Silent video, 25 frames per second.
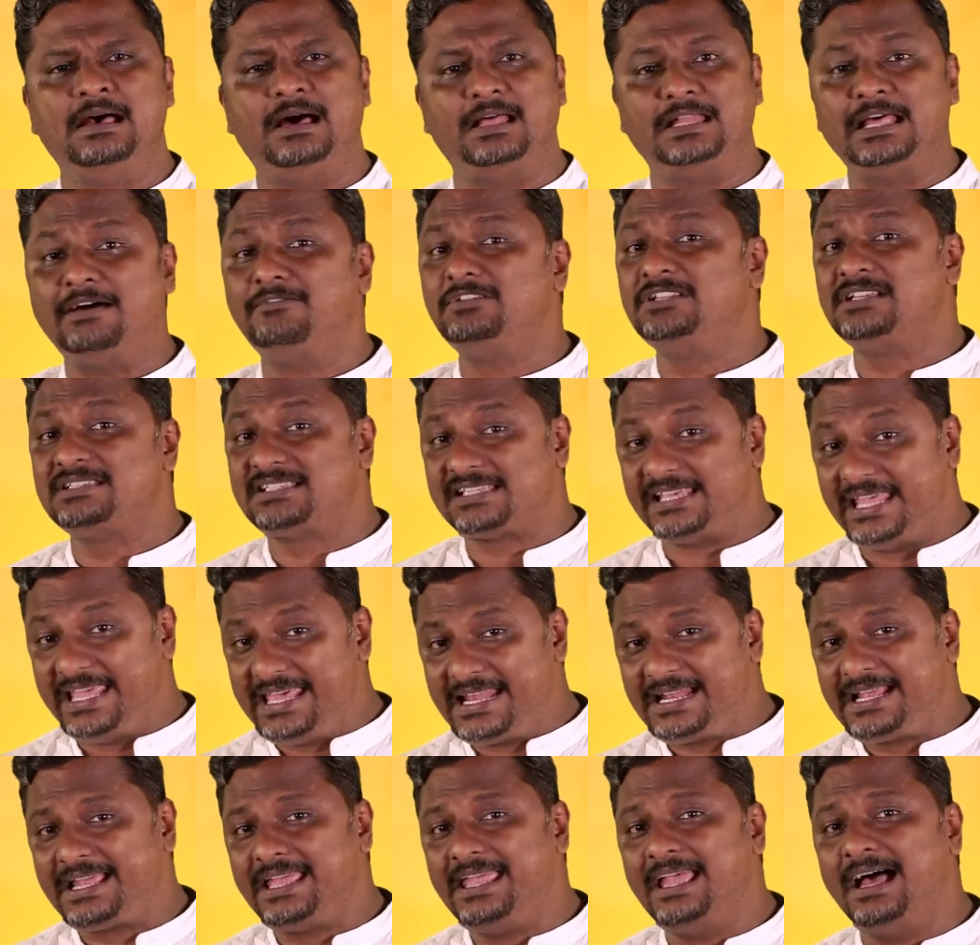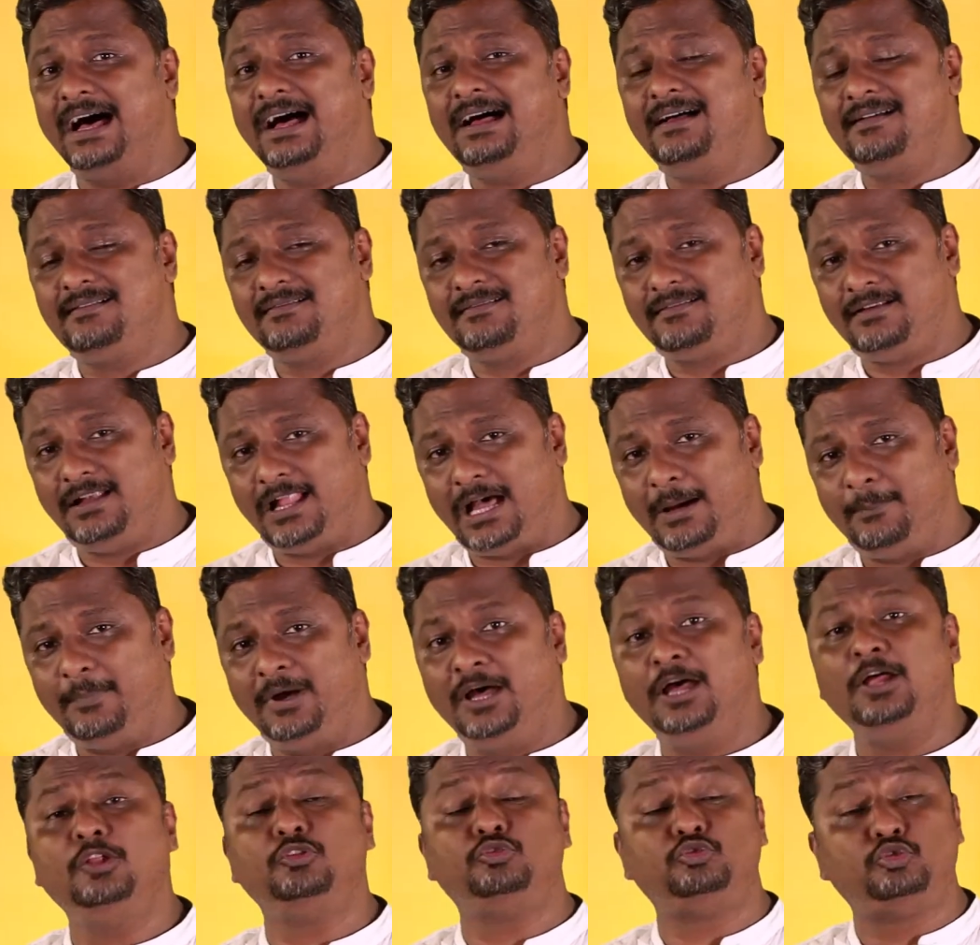அதாவது செயற்கையாக நாம்
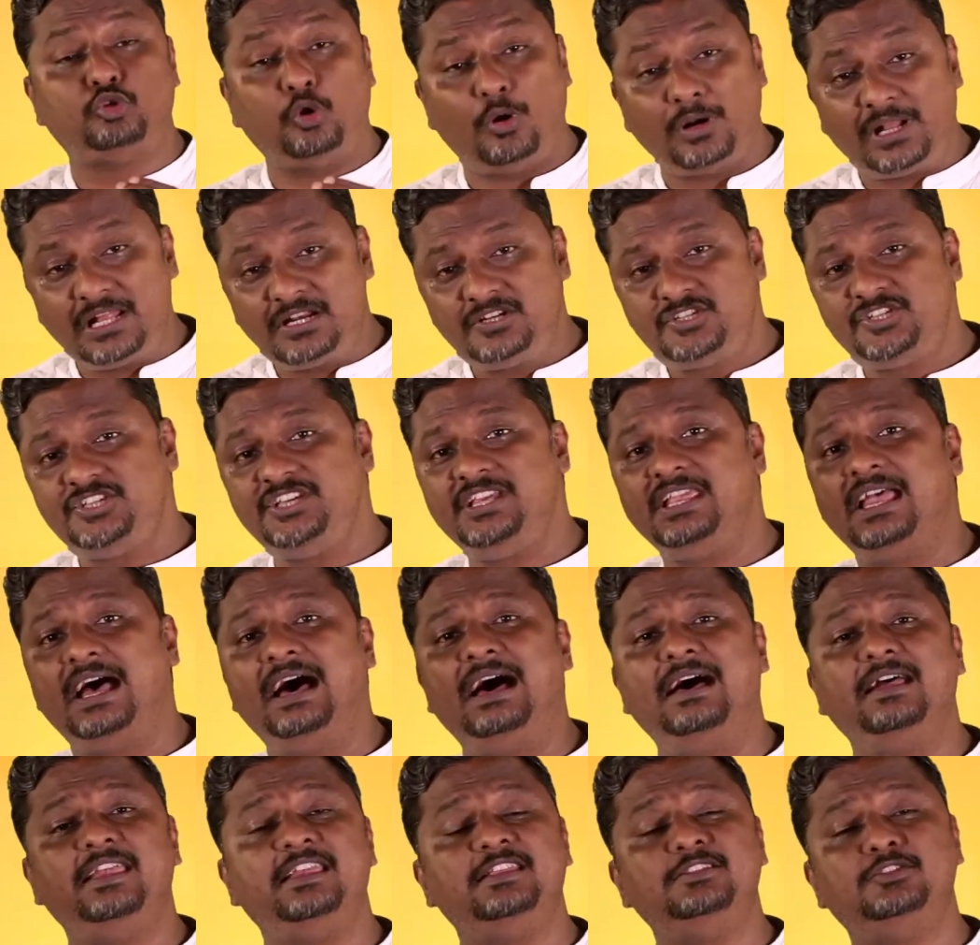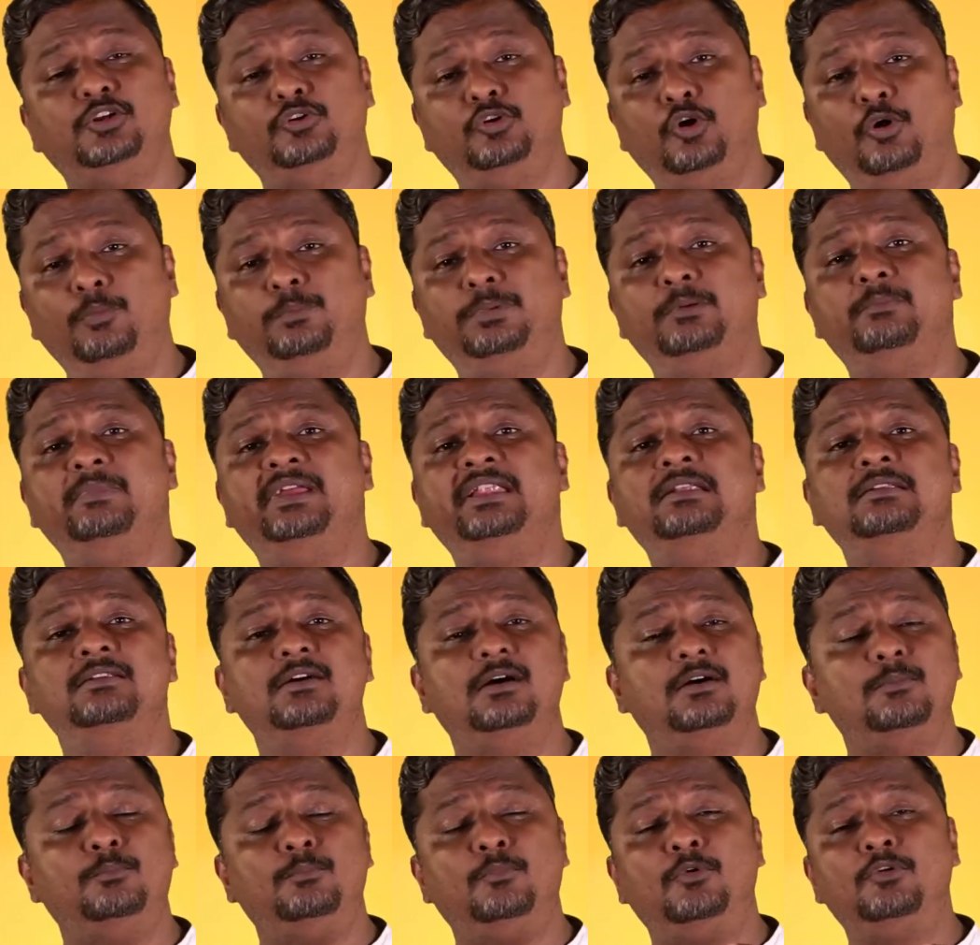தொடர்ச்சியாக இந்த டோப்பமின்
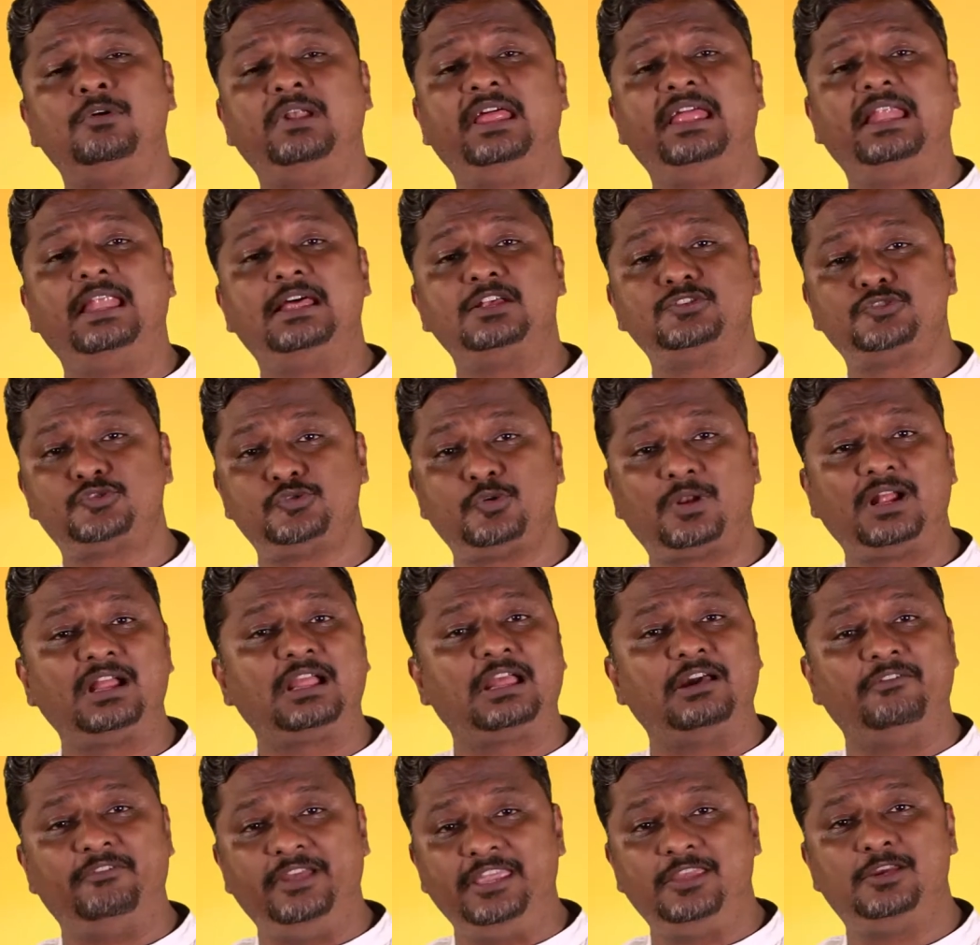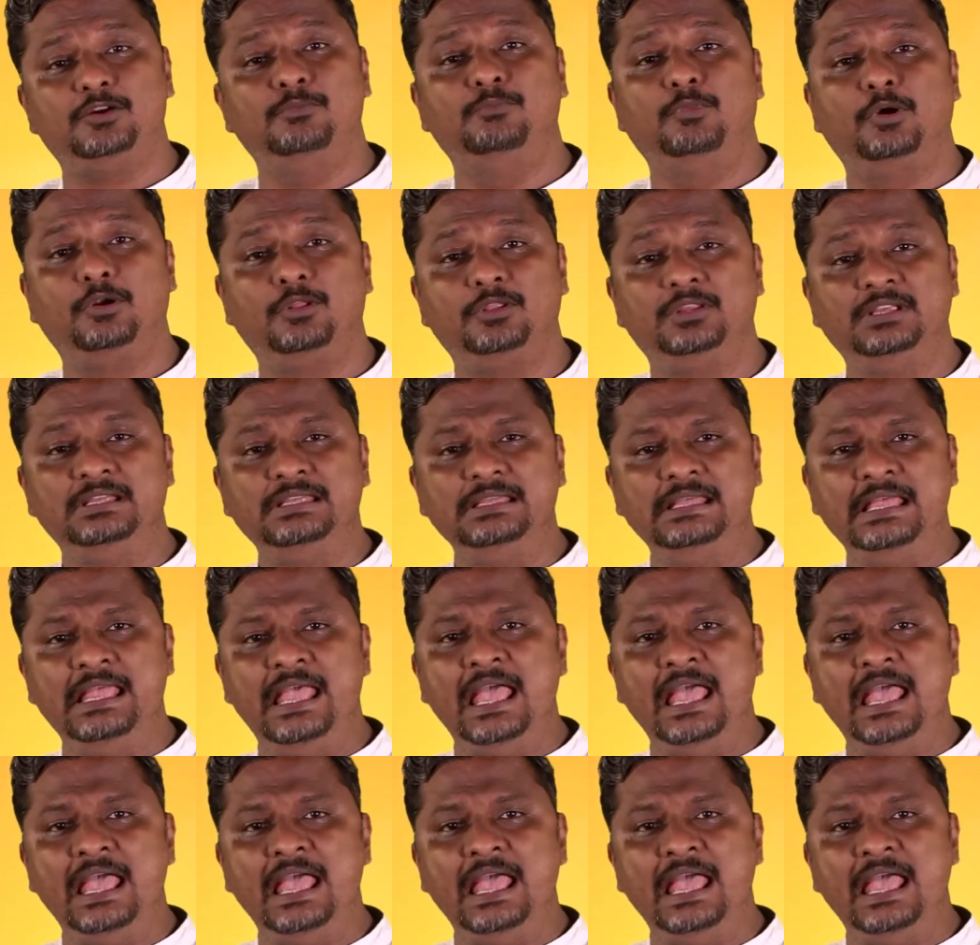மூளையில் சுரக்க வைக்கும் பொழுது